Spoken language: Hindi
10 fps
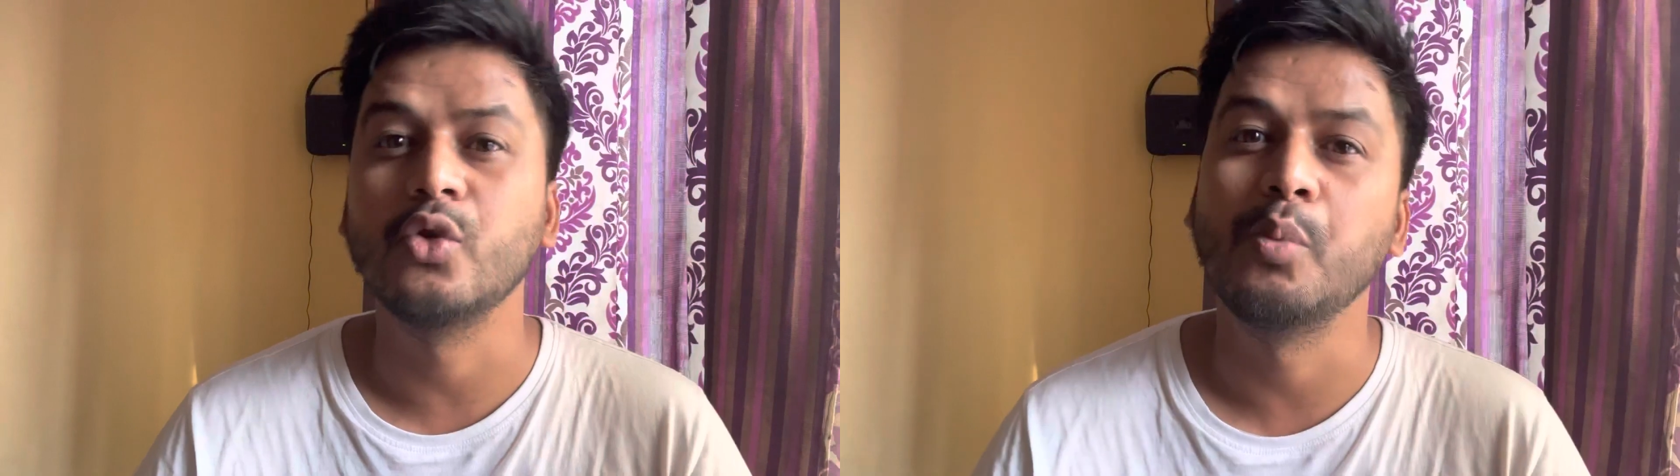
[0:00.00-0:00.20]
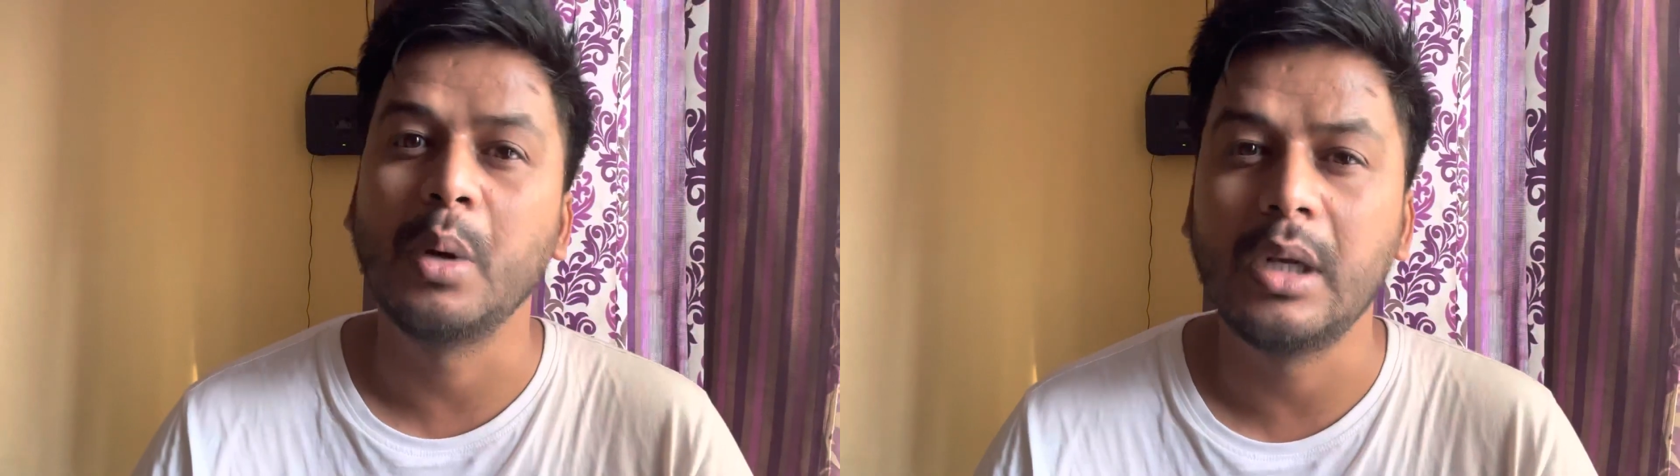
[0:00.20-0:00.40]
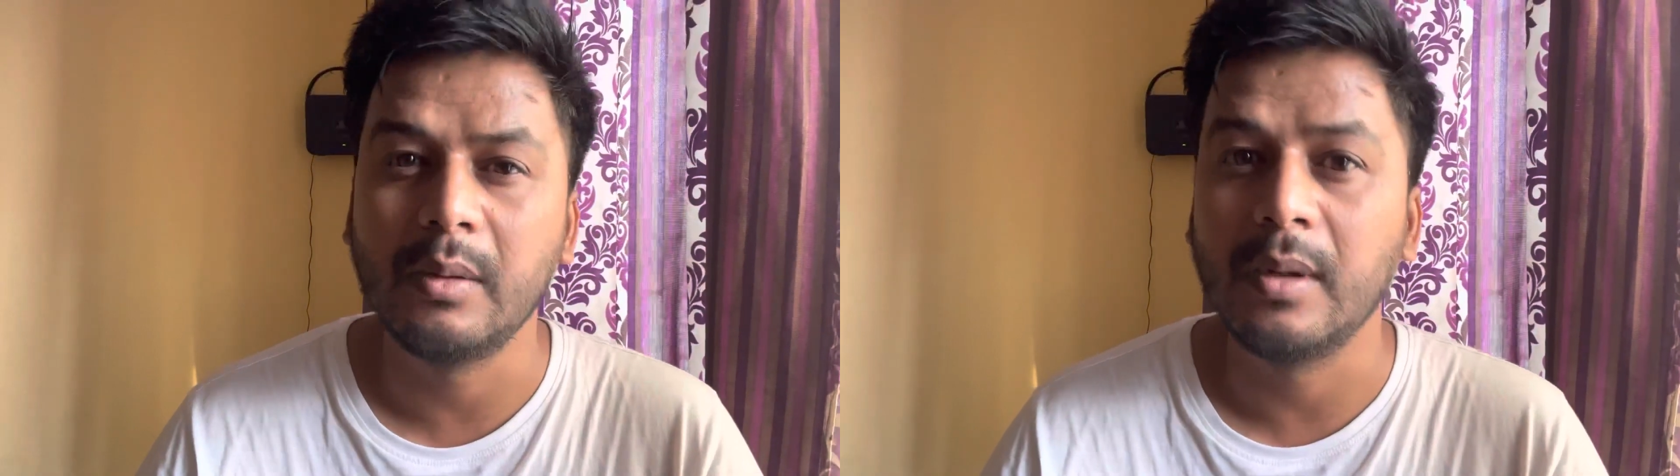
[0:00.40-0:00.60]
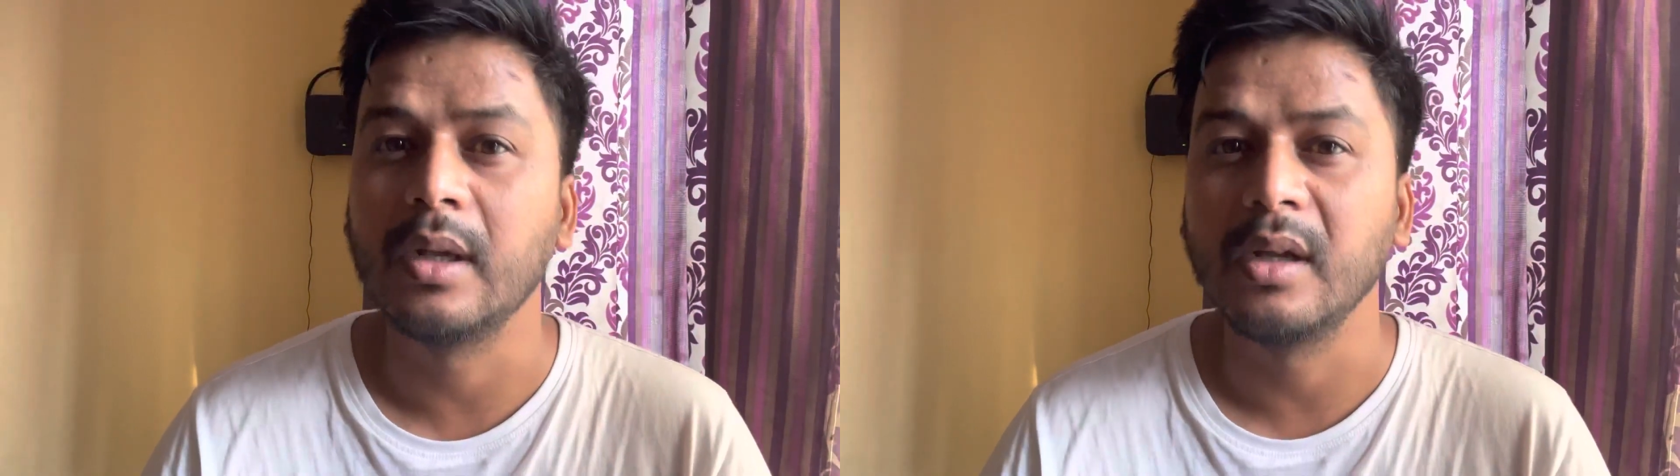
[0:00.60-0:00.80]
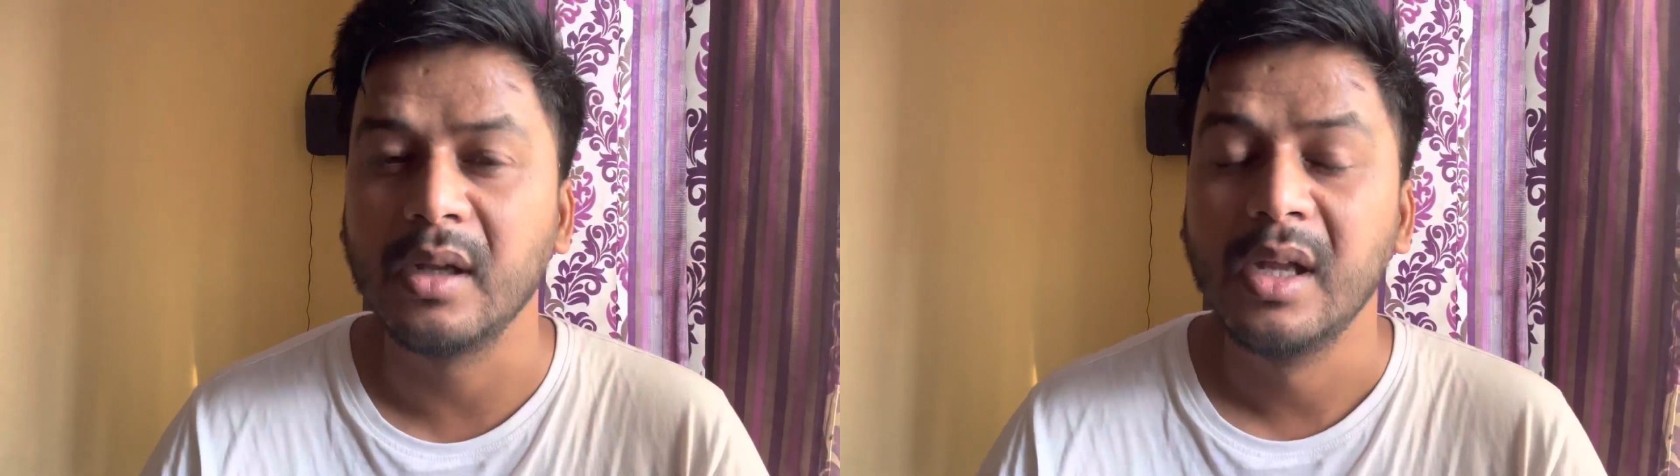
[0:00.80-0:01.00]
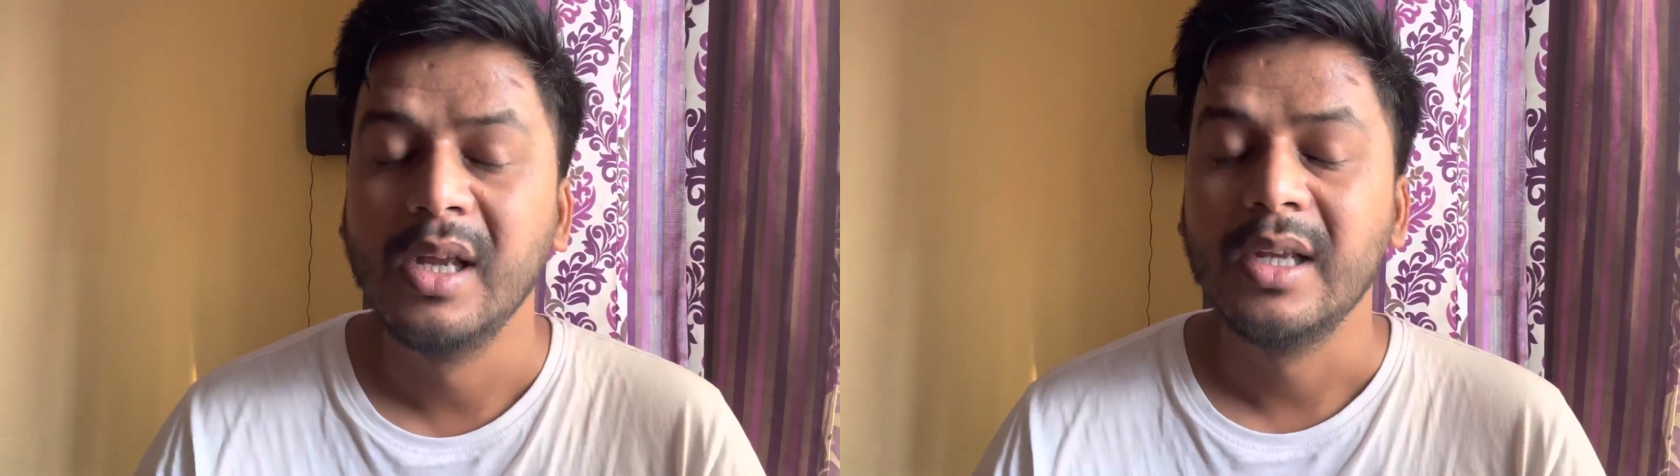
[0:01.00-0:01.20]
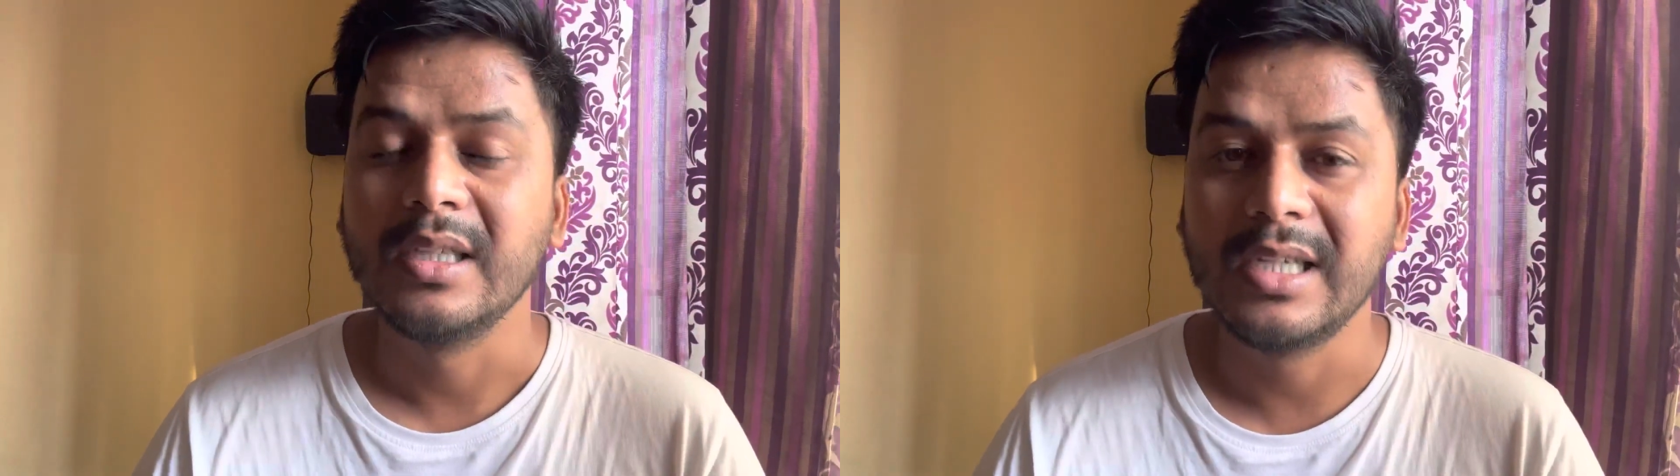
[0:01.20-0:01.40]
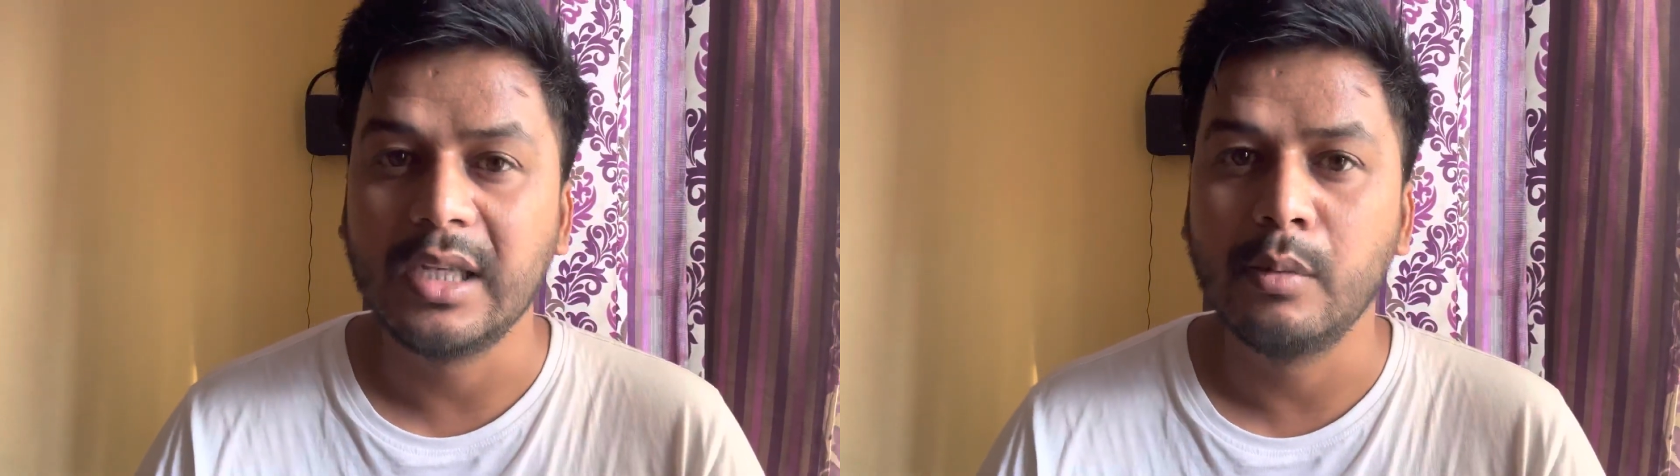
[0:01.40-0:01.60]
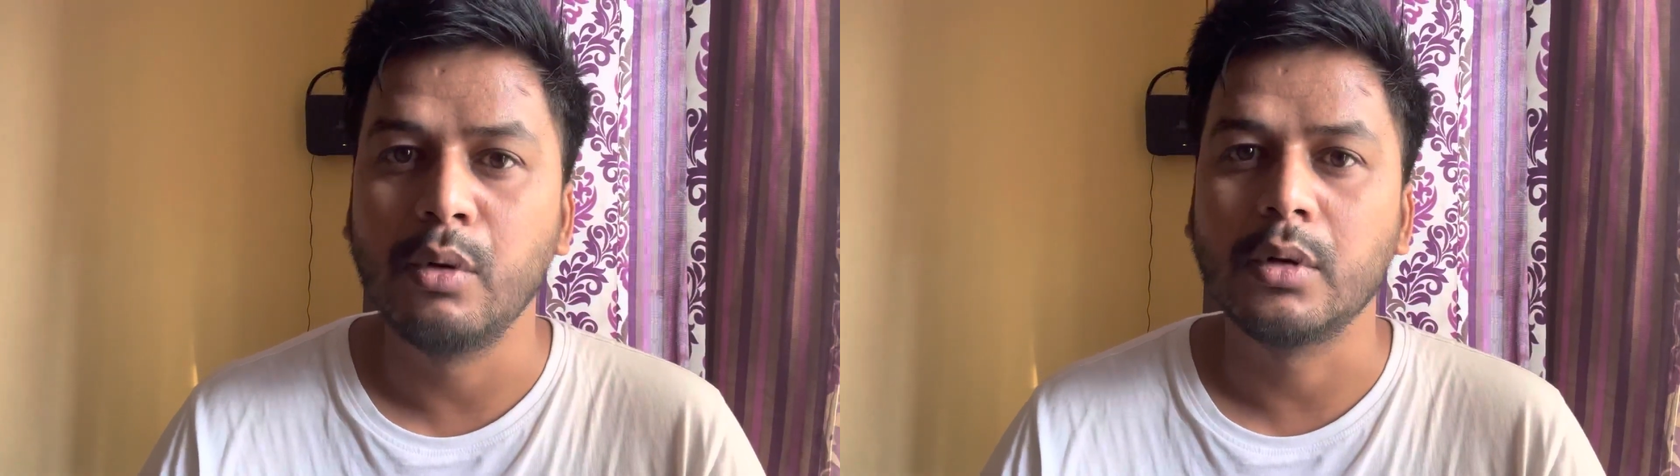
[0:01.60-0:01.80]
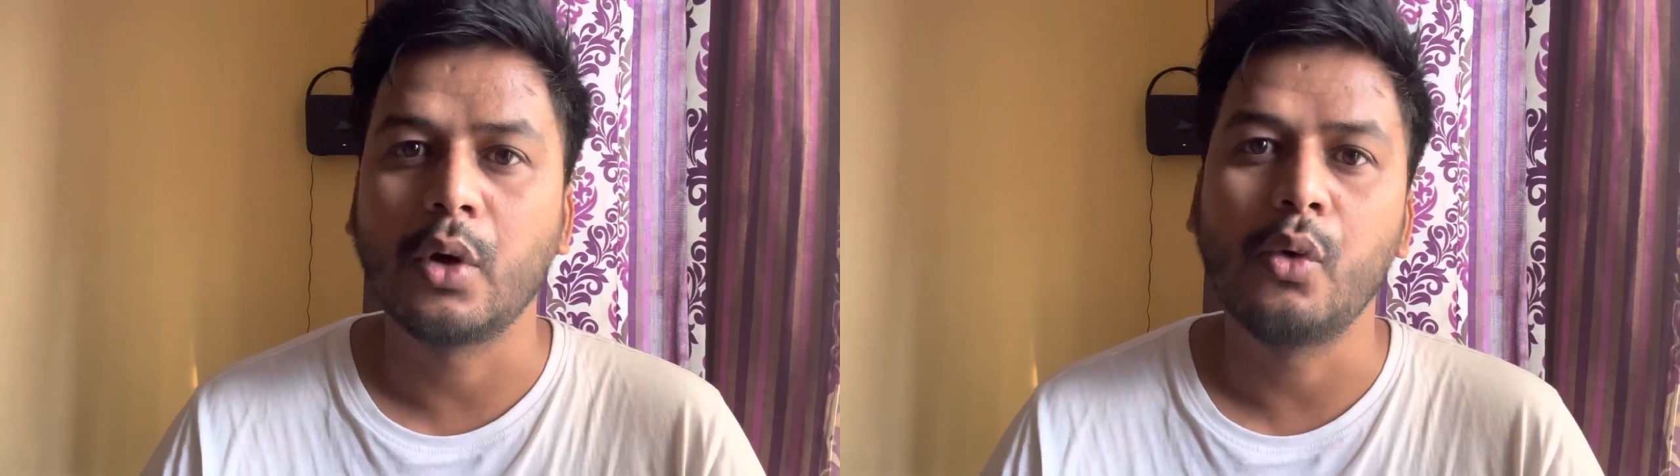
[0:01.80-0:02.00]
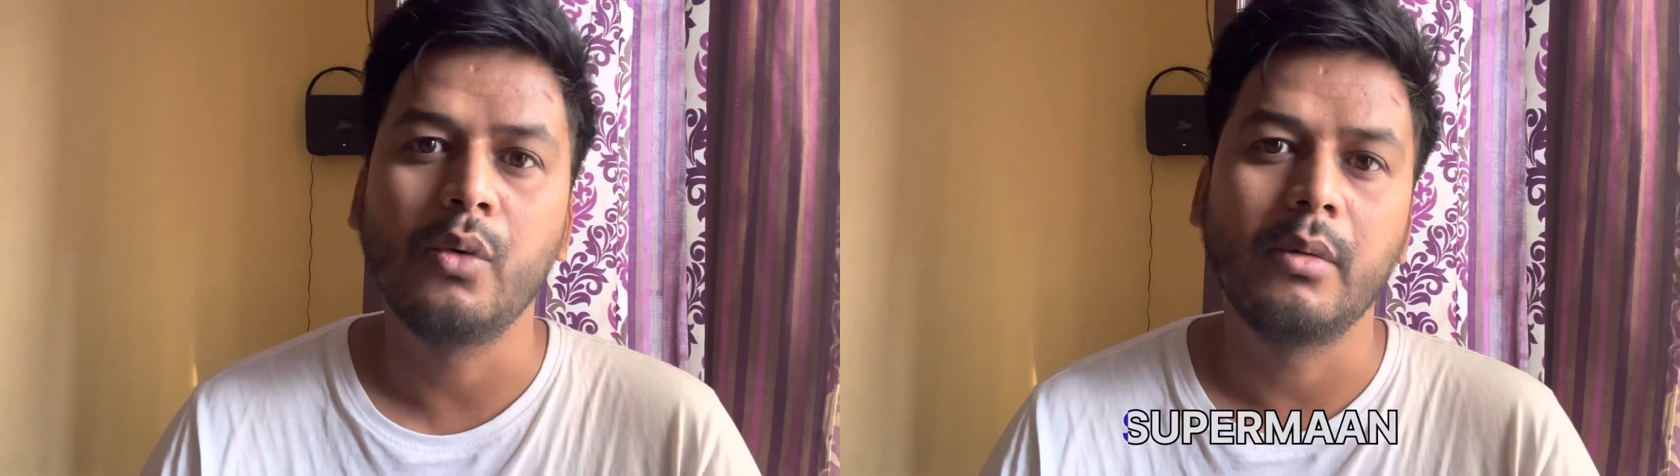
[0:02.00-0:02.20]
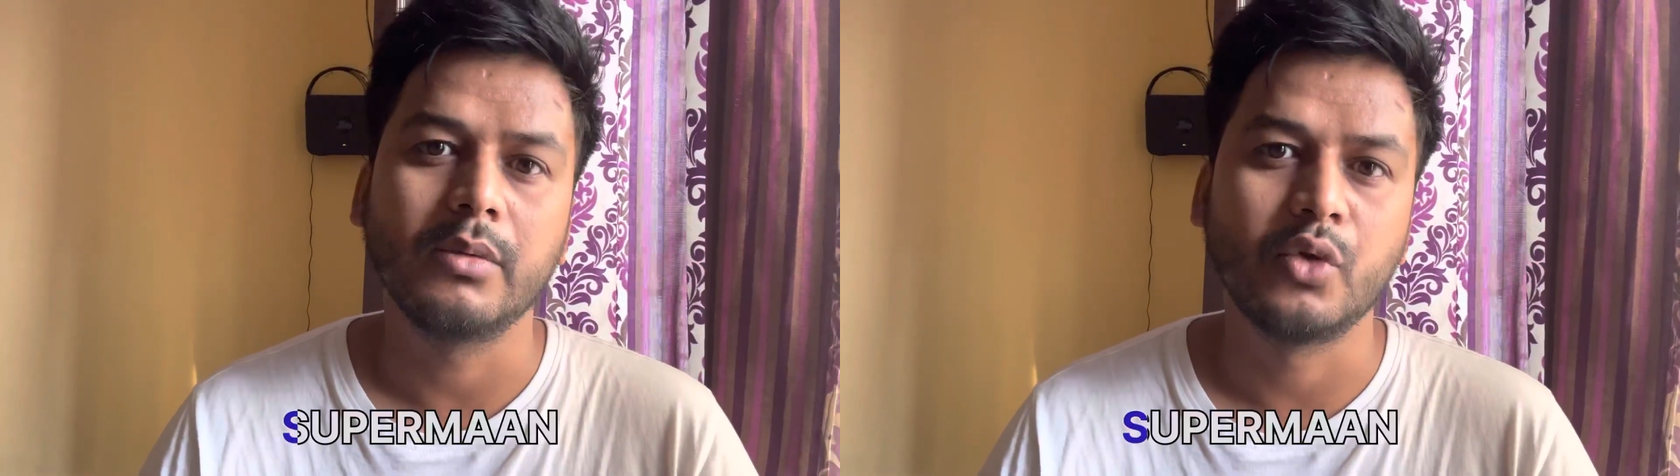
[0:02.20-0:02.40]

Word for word: सुपर लेवल का है इसीलिए बोलता हूँ